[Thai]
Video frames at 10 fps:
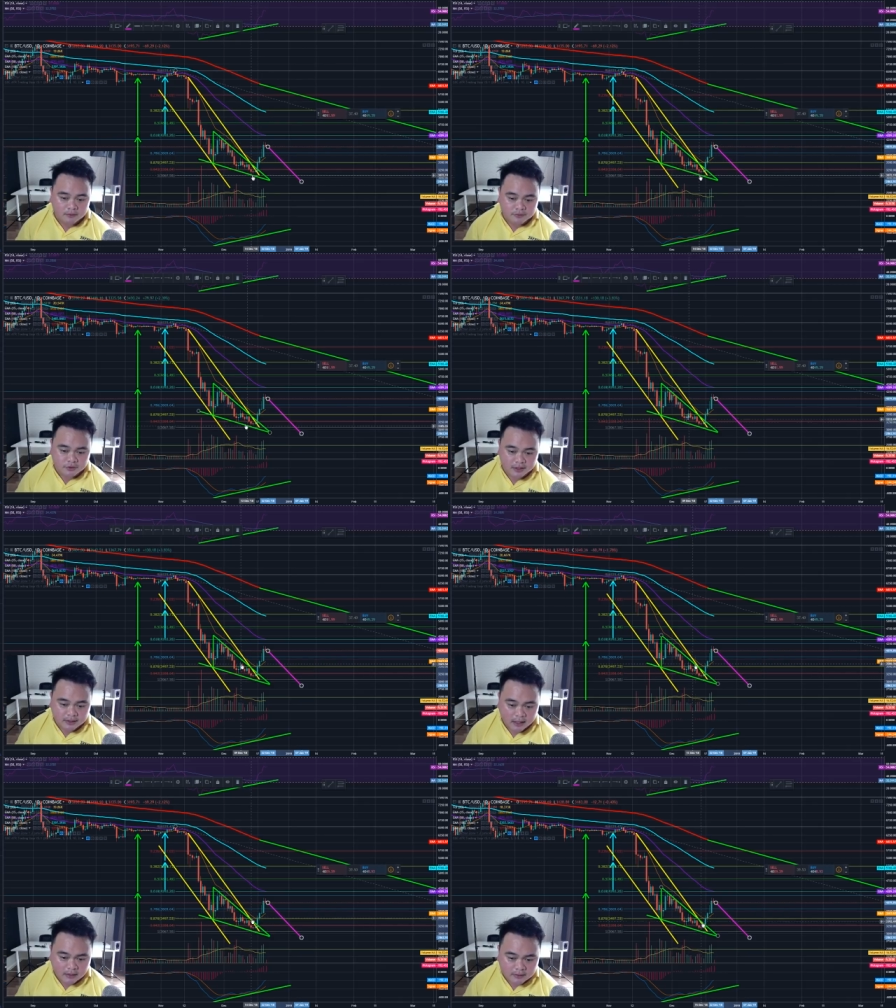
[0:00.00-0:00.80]
จนกระ
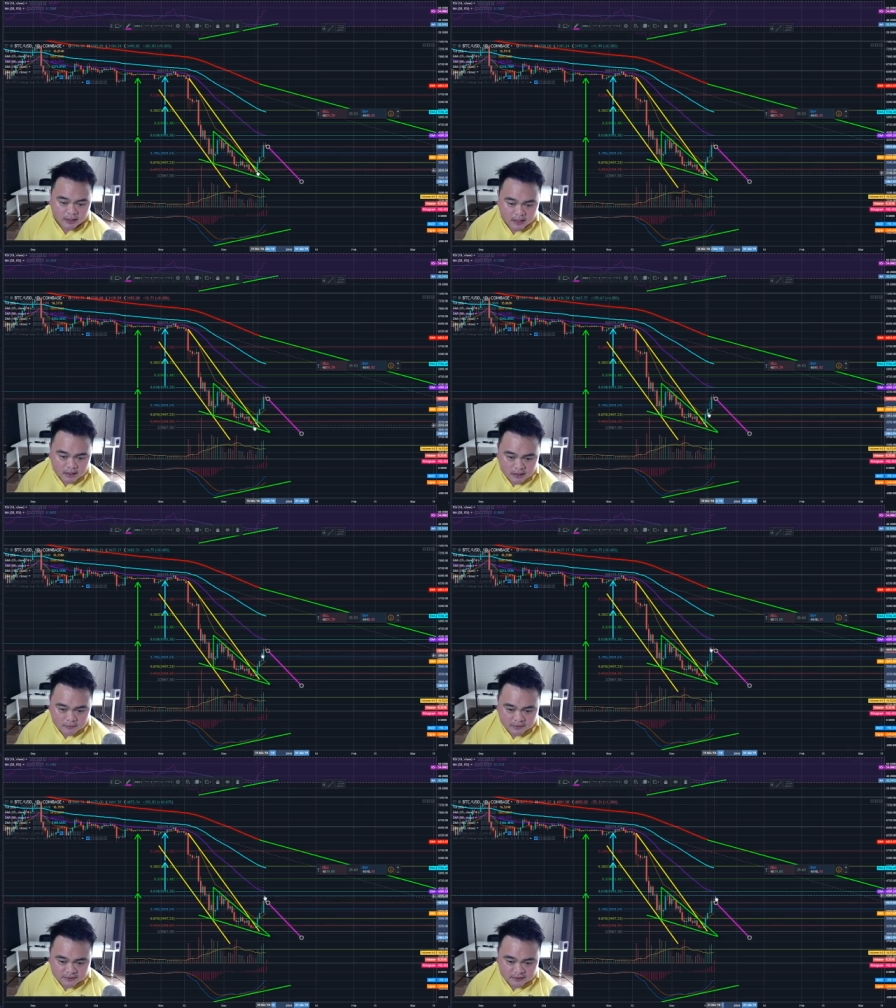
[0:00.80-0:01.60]
ทั่งที่ขึ้น
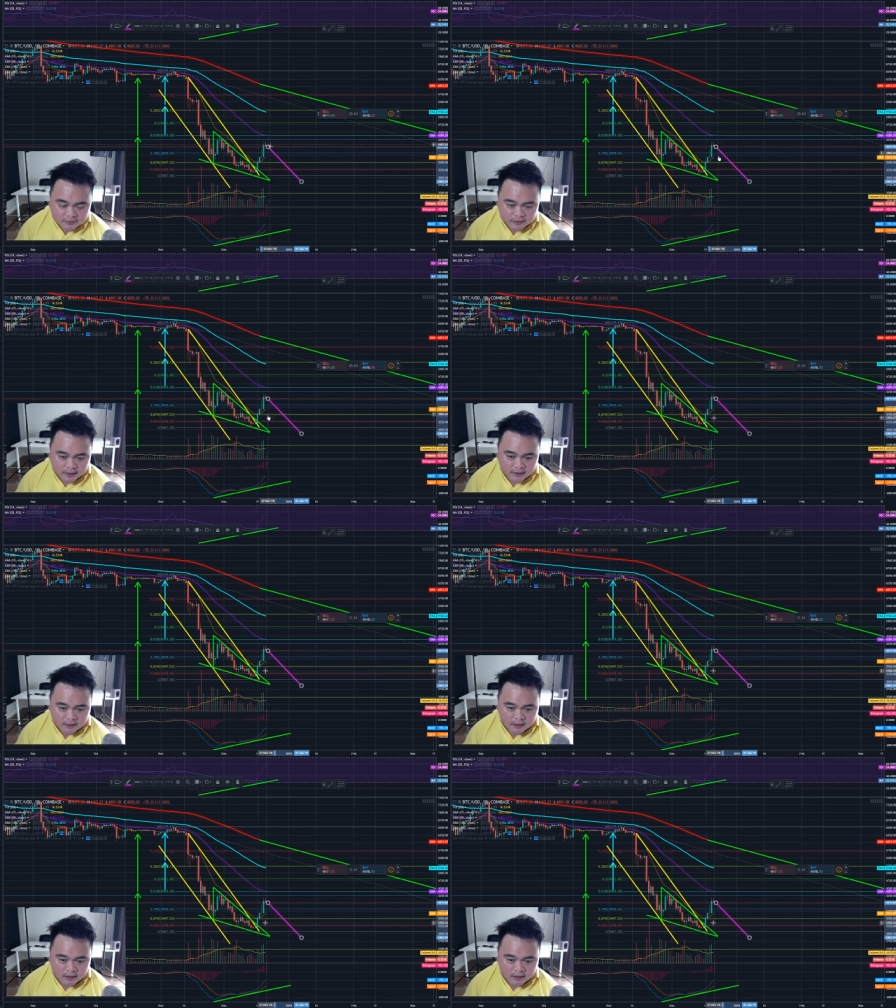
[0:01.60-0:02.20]
มาซื้อตรงเนี้ย